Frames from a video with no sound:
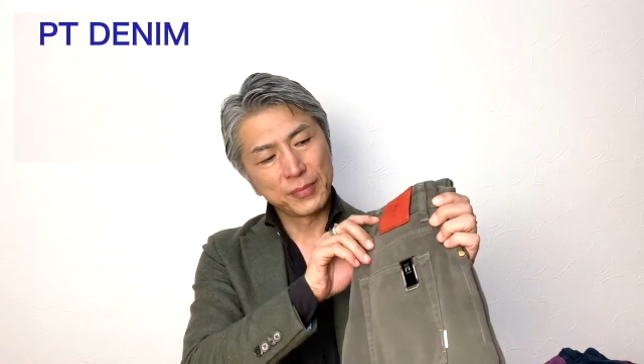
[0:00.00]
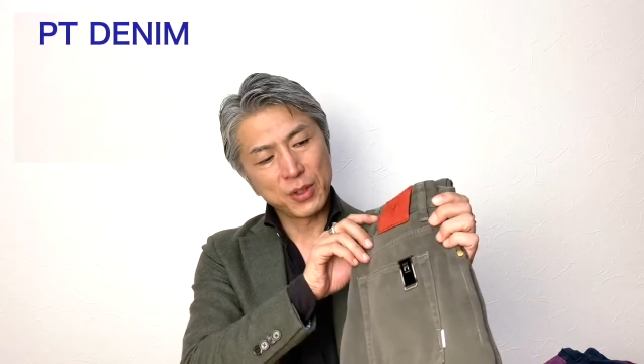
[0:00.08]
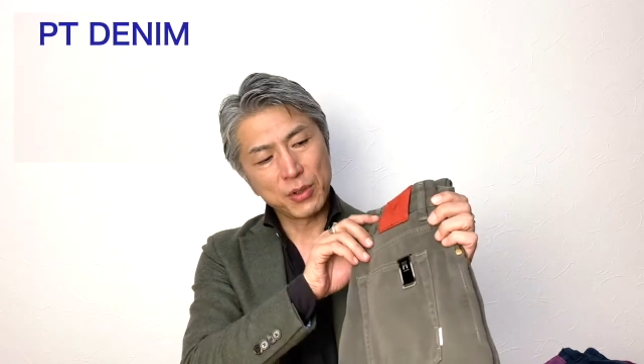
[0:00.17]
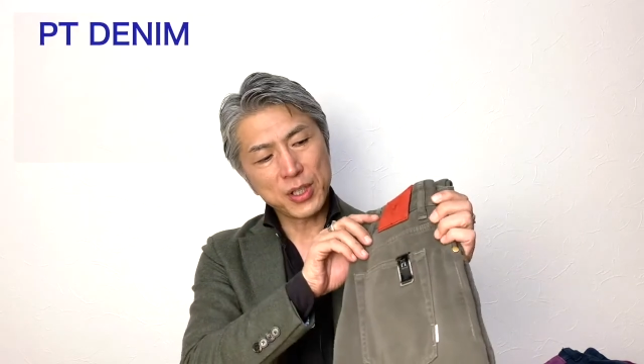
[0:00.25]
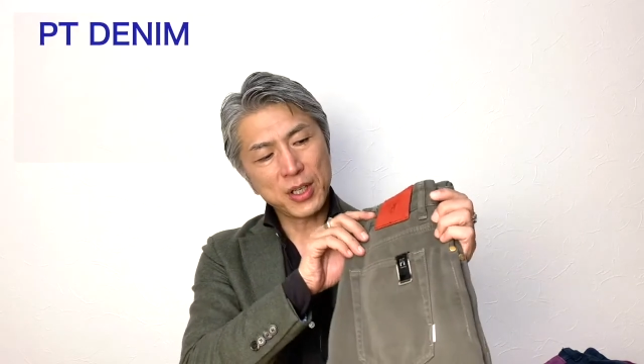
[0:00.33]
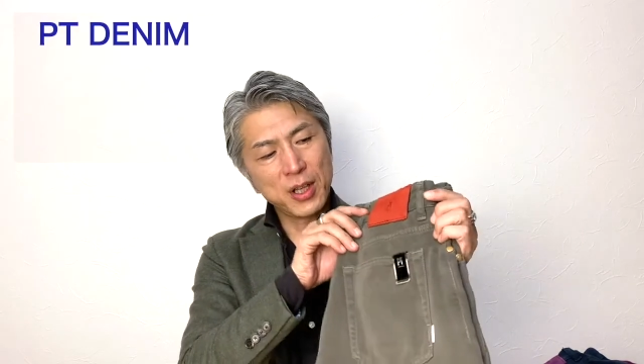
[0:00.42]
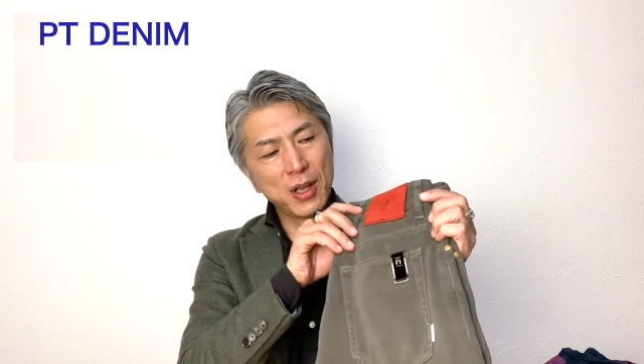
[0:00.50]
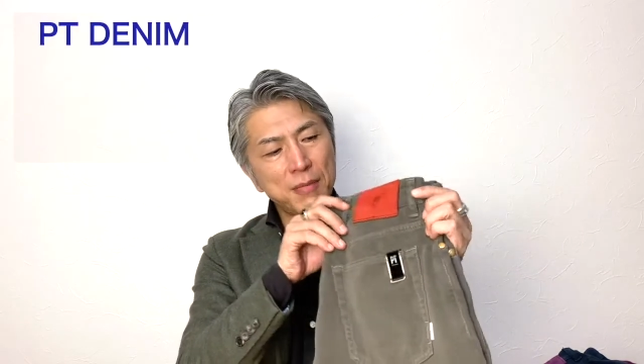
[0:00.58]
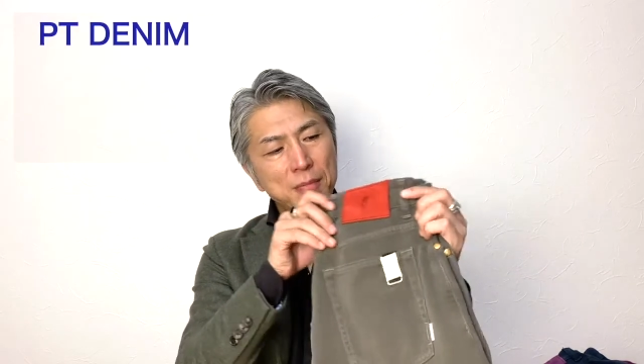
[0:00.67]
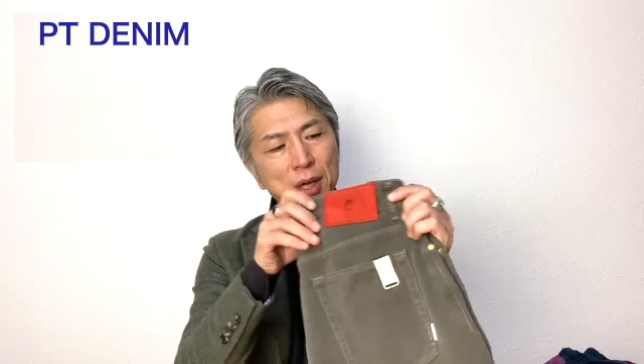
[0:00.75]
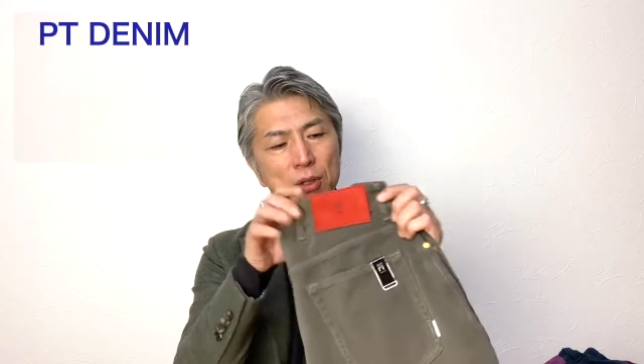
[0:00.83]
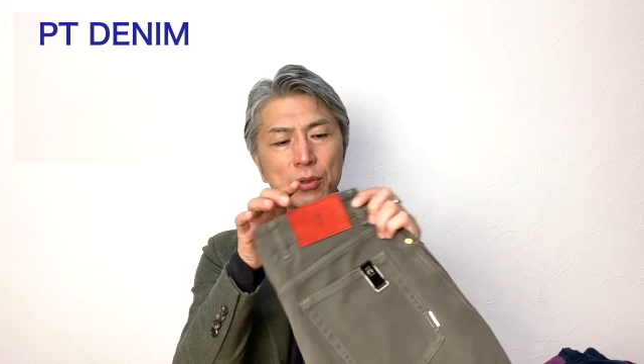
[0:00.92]
こちらね、
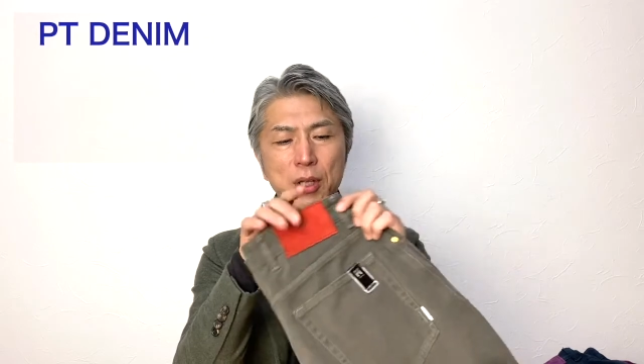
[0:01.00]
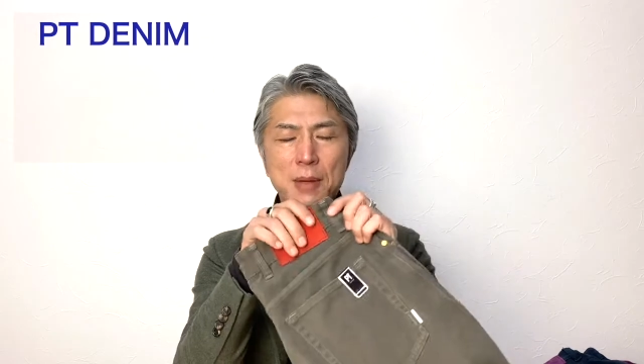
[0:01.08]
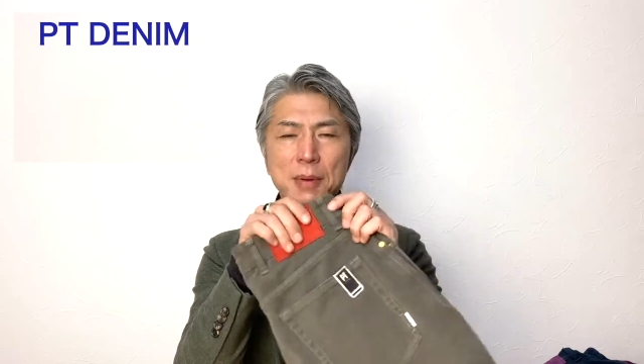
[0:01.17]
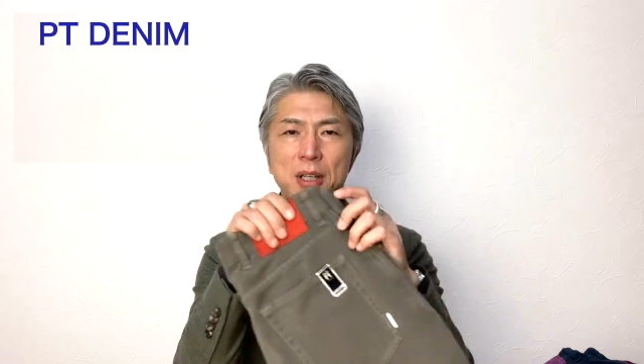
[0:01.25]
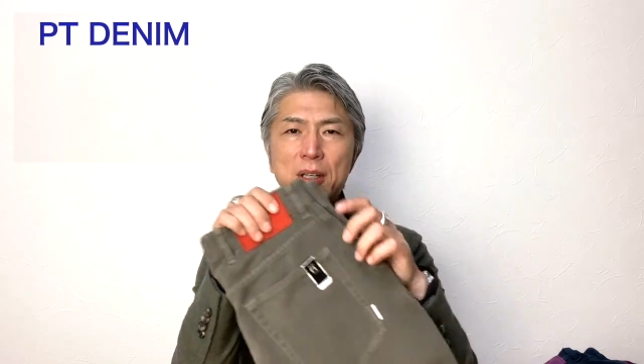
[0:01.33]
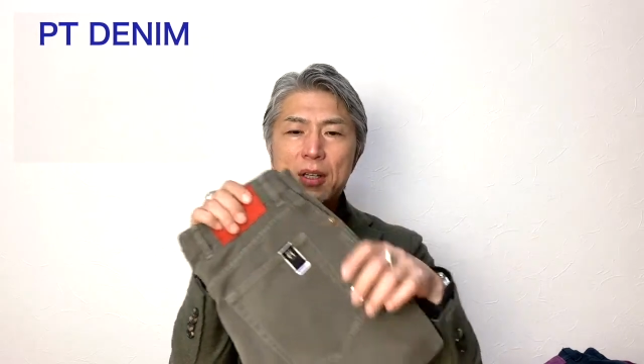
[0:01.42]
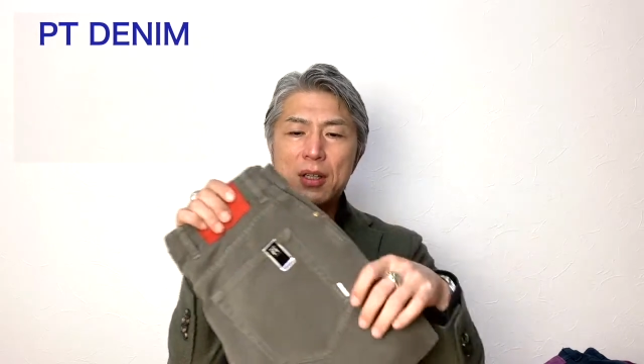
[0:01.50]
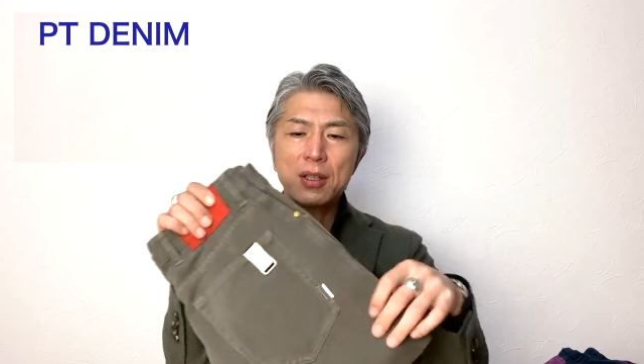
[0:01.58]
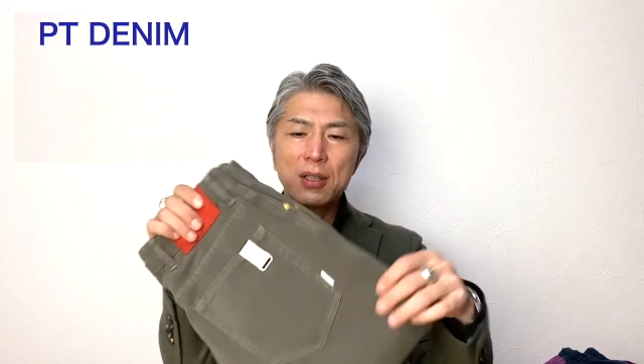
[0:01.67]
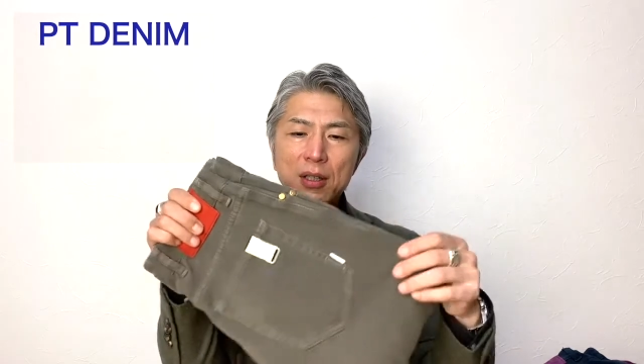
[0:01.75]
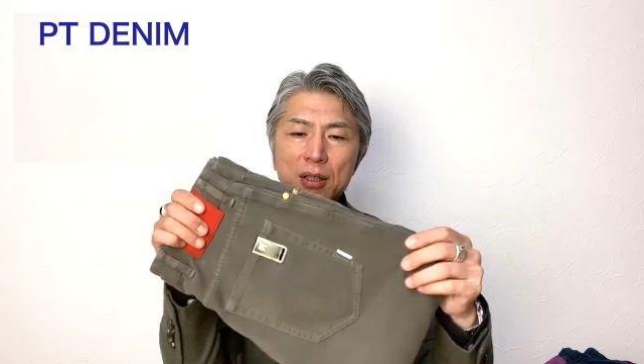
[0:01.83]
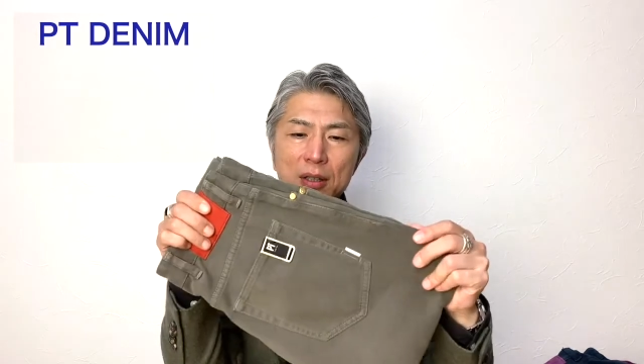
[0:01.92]
定
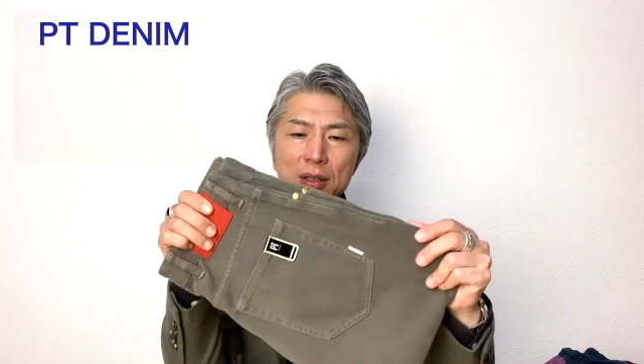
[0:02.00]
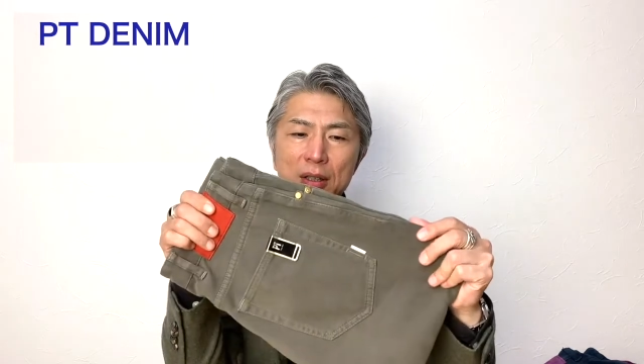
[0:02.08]
番